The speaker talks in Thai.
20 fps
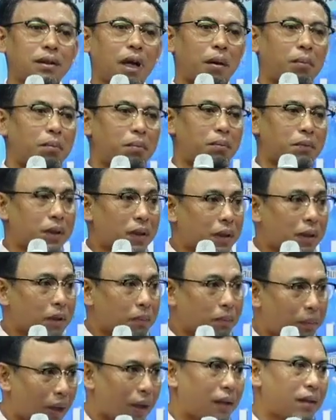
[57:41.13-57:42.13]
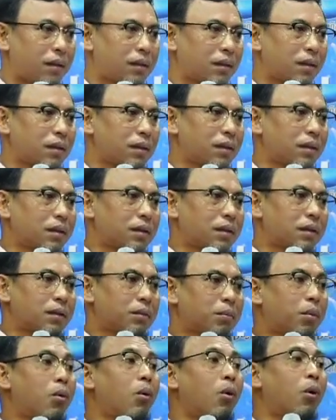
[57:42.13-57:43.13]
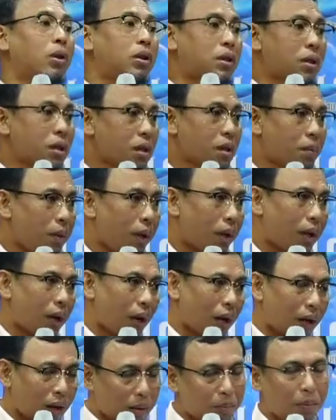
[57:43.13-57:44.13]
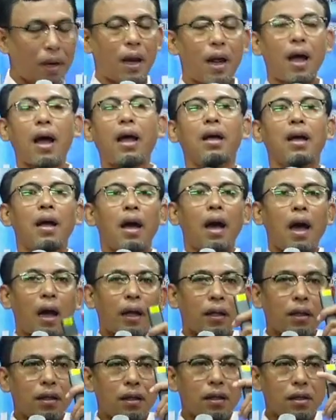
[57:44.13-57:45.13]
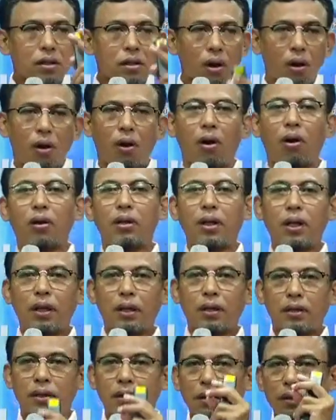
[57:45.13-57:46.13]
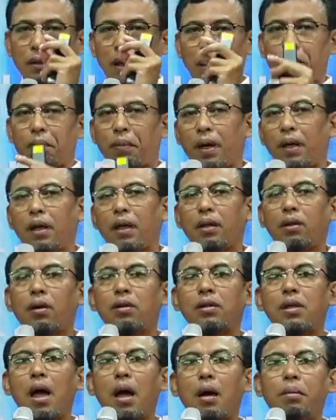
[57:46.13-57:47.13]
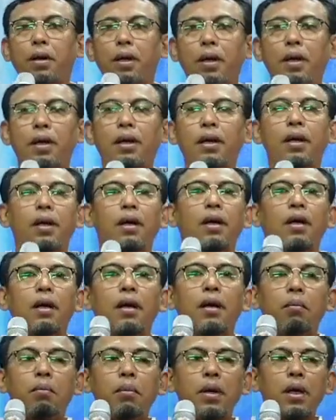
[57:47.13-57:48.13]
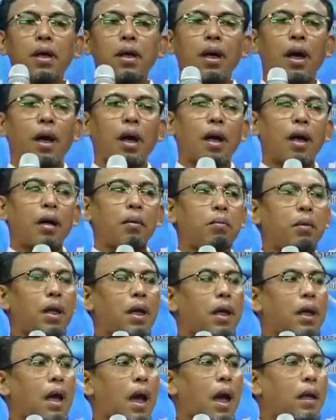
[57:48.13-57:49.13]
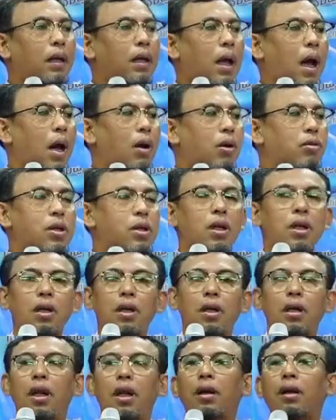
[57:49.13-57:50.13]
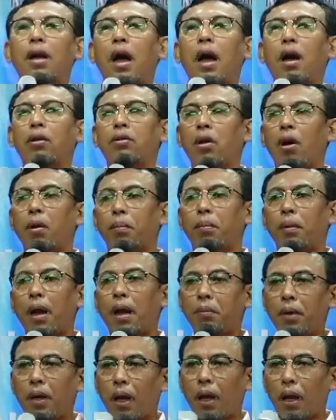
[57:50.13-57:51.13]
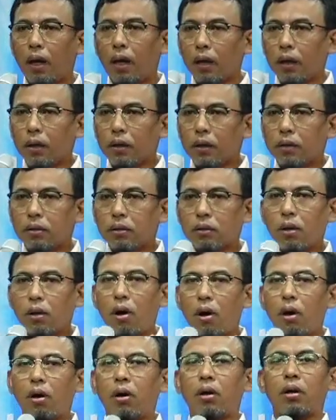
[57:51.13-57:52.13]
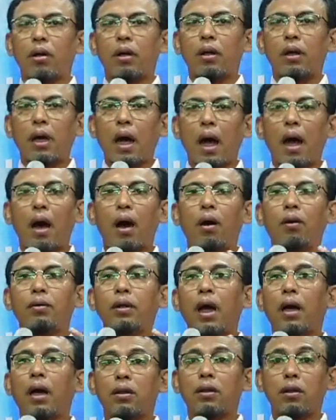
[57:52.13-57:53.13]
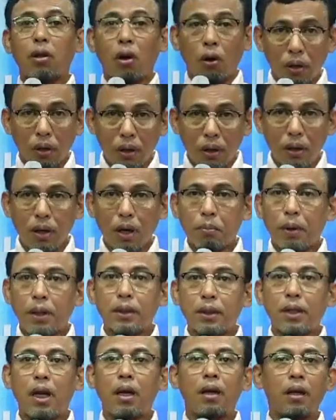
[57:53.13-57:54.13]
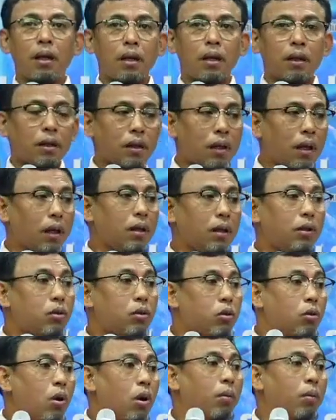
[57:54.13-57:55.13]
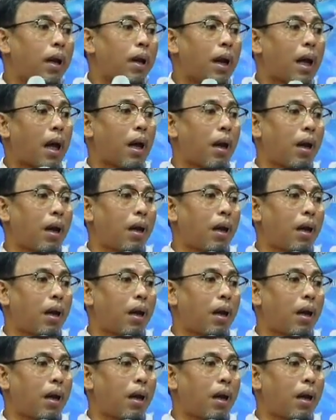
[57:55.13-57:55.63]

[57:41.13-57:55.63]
จำชื่อผิดพูดชื่อผิดอันนั้นไม่ได้อันที่สองที่จำเป็นที่ต้องทราบคือเมื่อมีการกล่าวเสนอและกล่าวตอบรับเนี่ยต้องกล่าวอย่างต่อเนื่องไม่ใช่ทิ้งช่วงเวลา